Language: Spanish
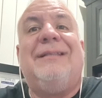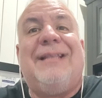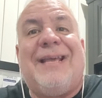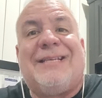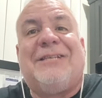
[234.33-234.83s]

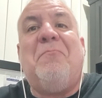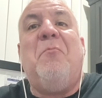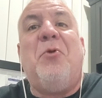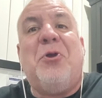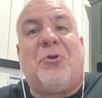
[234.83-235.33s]
es
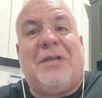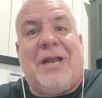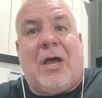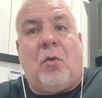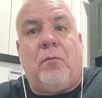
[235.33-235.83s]
muy
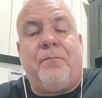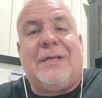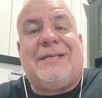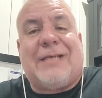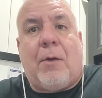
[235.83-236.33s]
ordenado
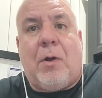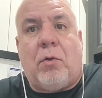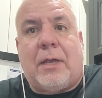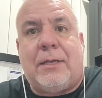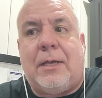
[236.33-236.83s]
y sabe lo
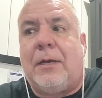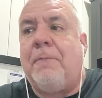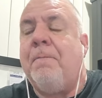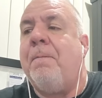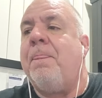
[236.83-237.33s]
que quiere.
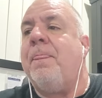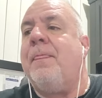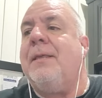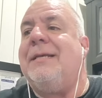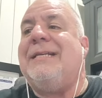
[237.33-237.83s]

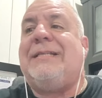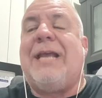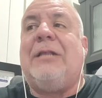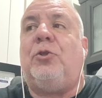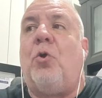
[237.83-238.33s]
Y
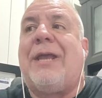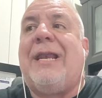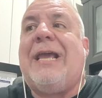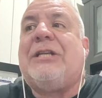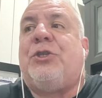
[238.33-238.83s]
siento que
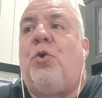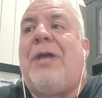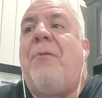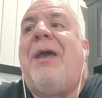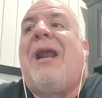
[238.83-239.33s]
el hecho de
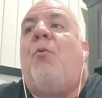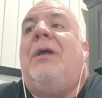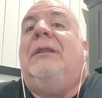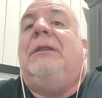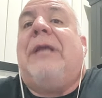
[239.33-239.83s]
haber
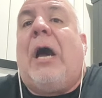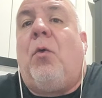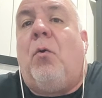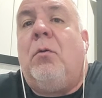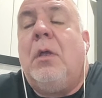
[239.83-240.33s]

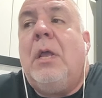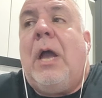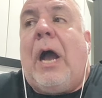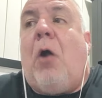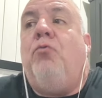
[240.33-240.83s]
aguantado
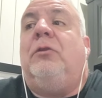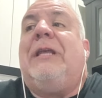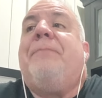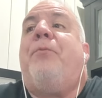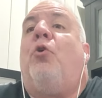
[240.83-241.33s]
a un
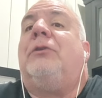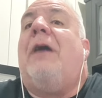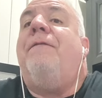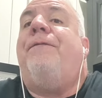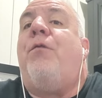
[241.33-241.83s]
tipo
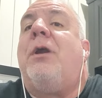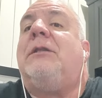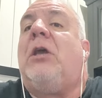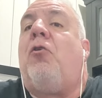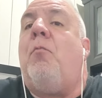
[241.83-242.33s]
tan
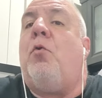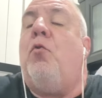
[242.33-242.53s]
fuerte como